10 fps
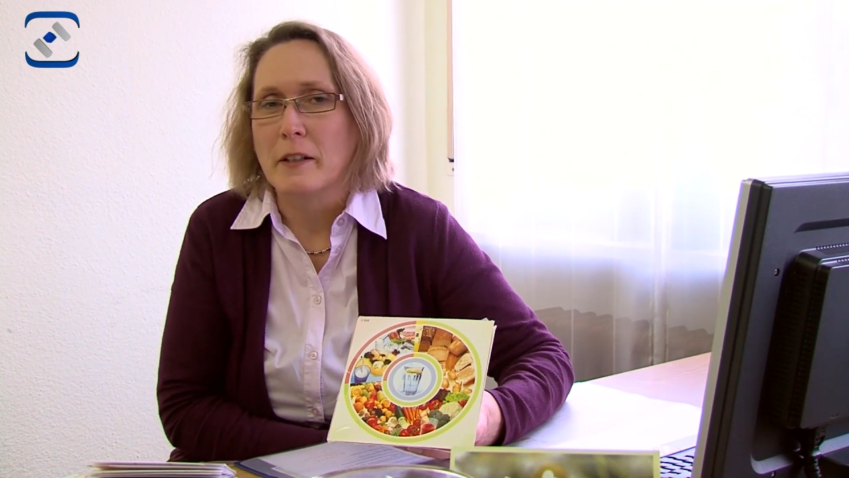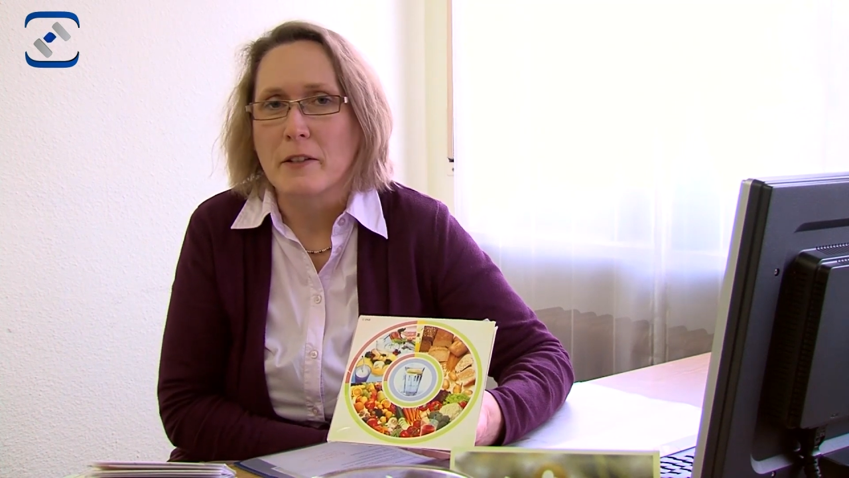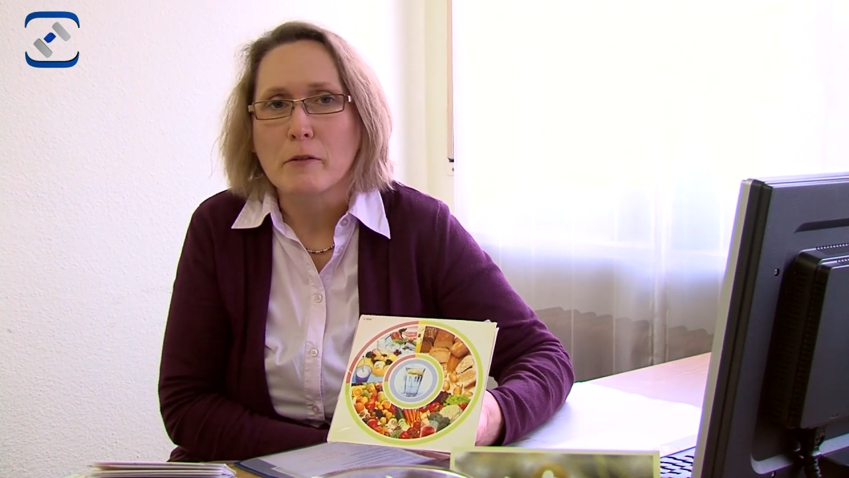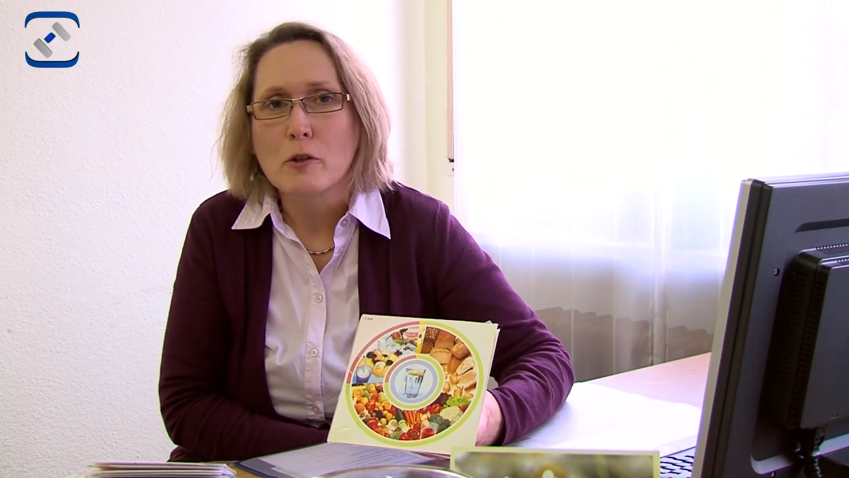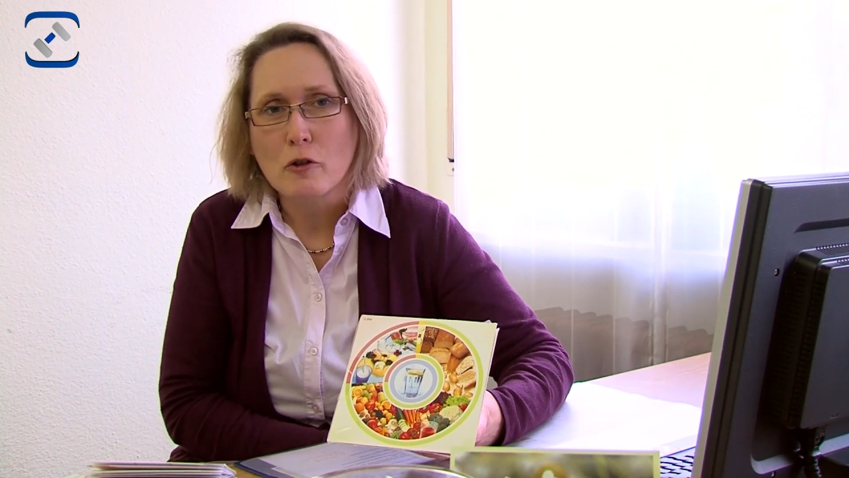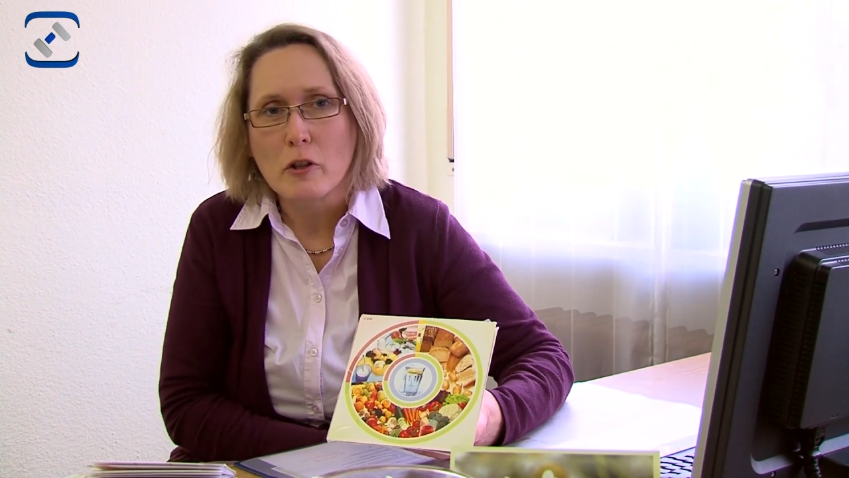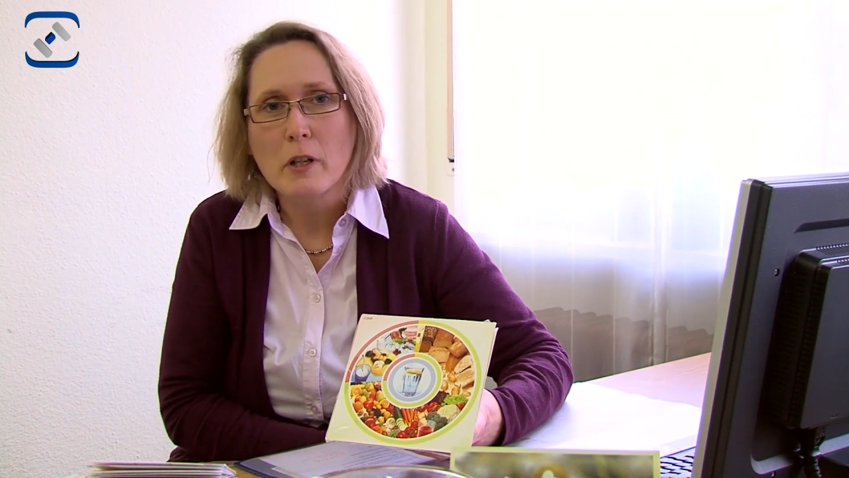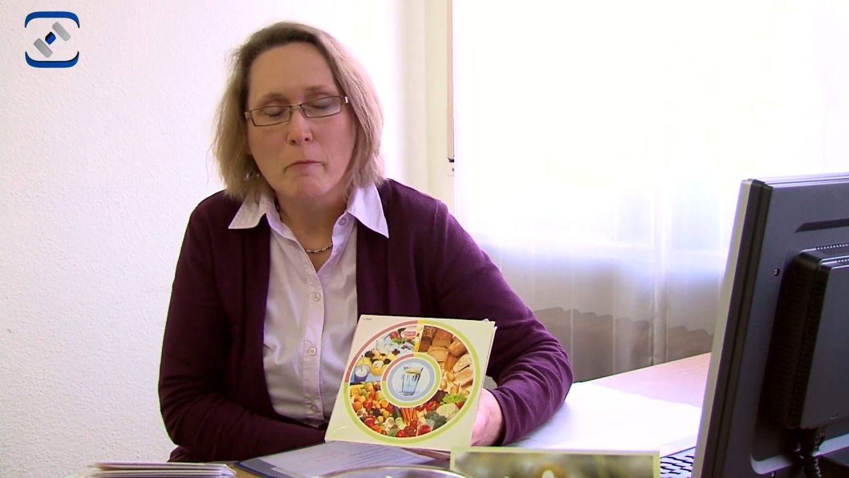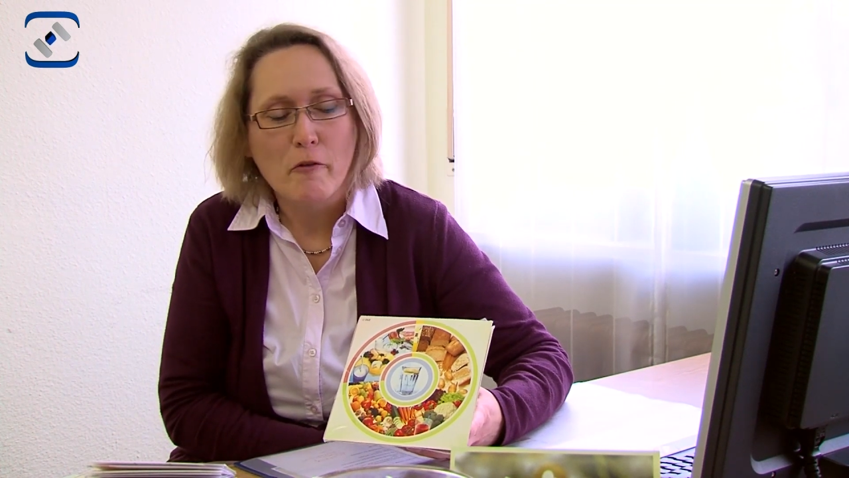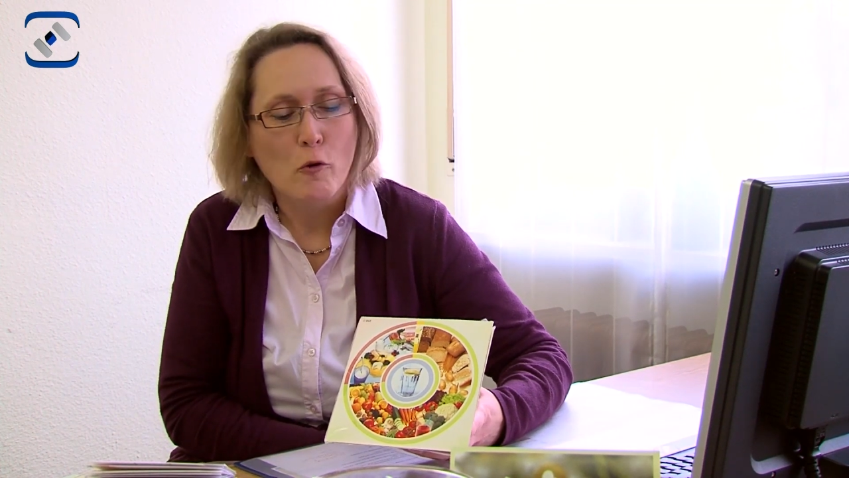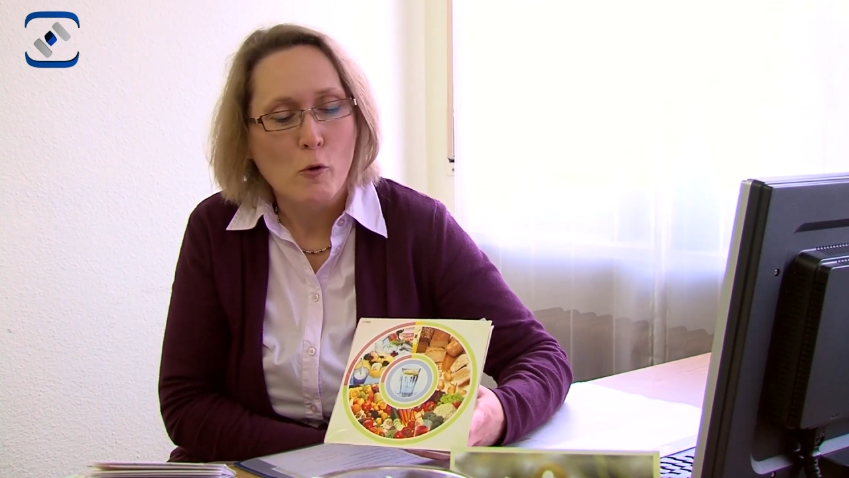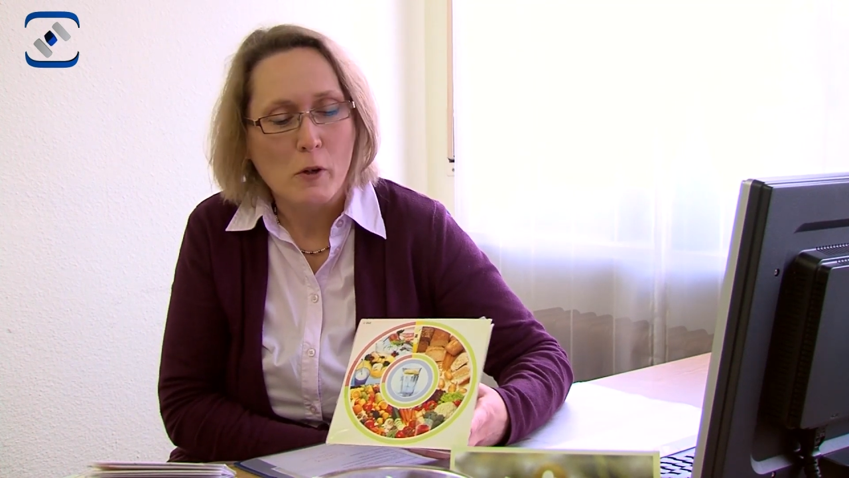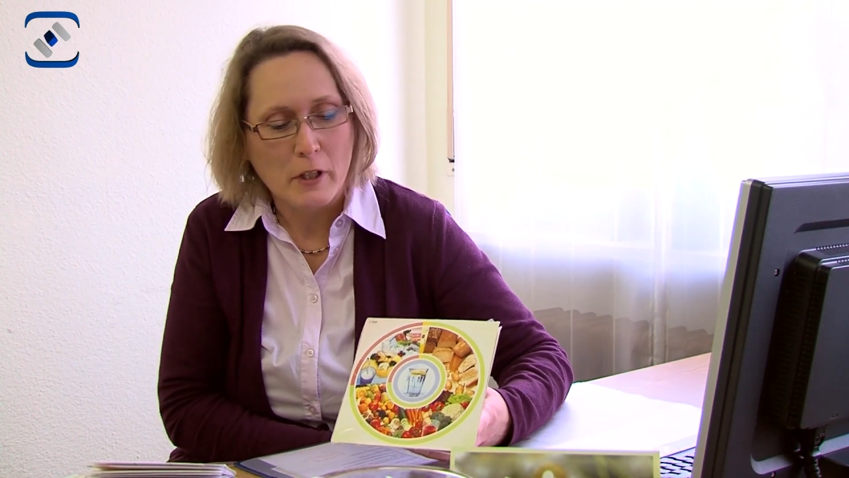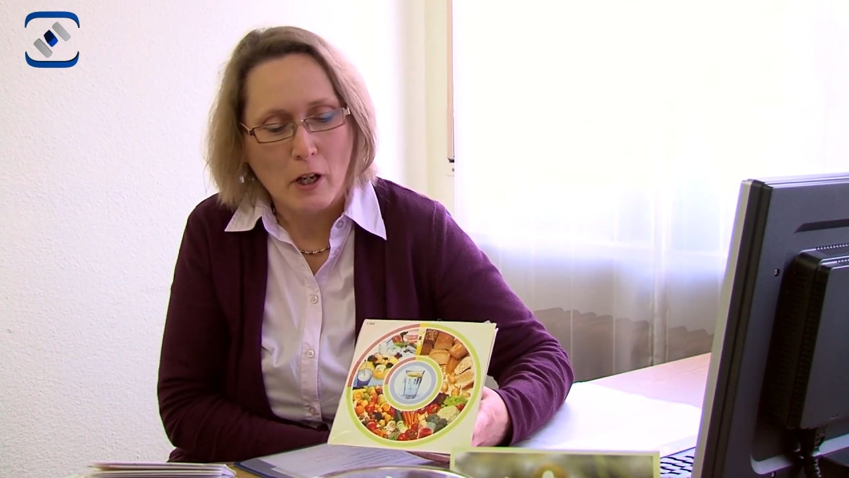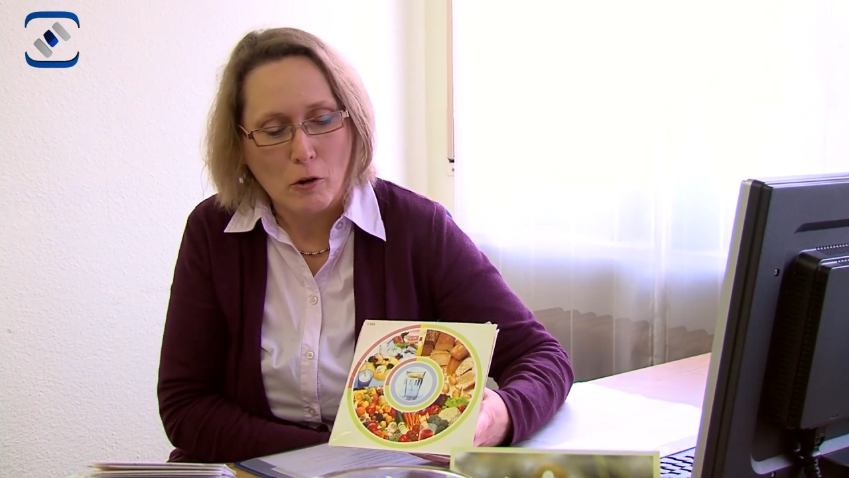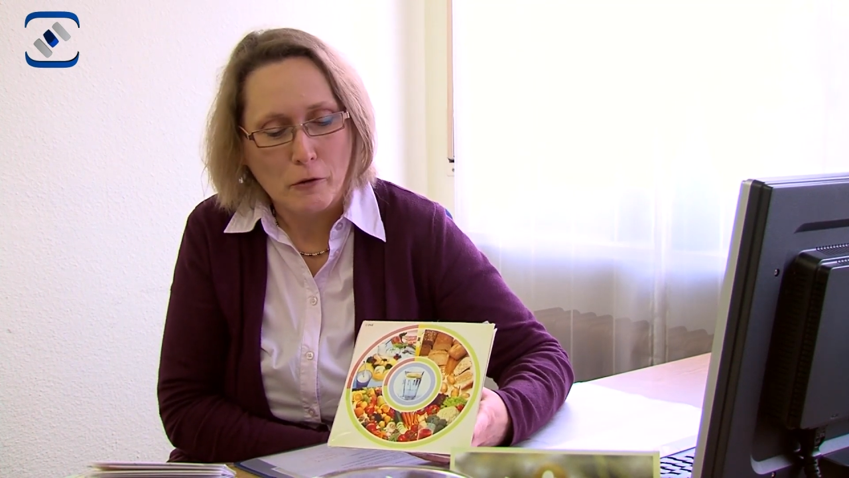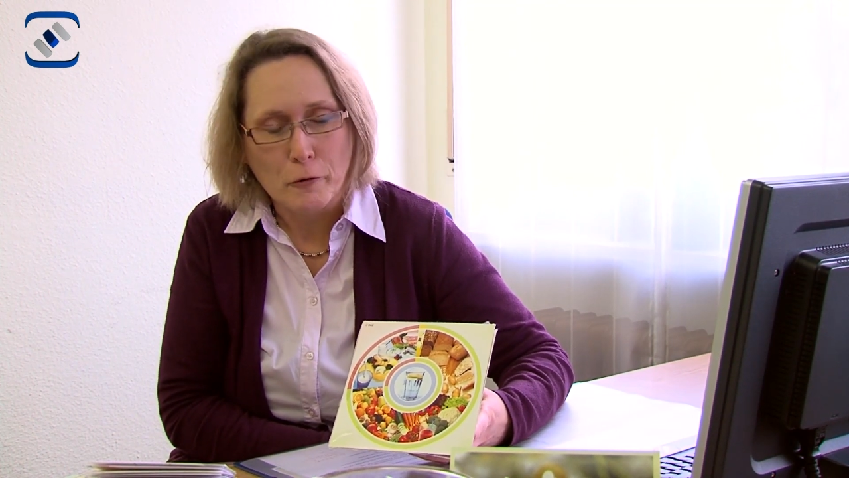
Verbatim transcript: das wird schon empfohlen auch